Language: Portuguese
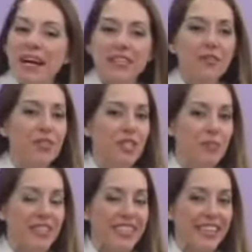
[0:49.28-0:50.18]
mais um
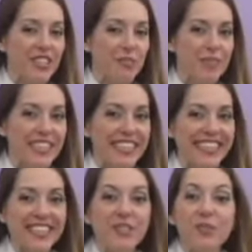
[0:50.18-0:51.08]
Despertar
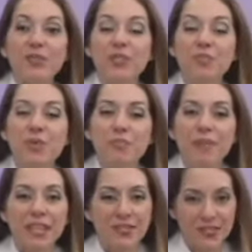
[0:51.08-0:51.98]
Espírita, o seu
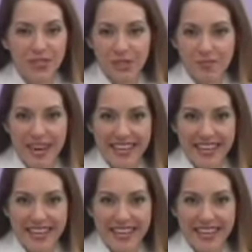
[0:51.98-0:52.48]
momento de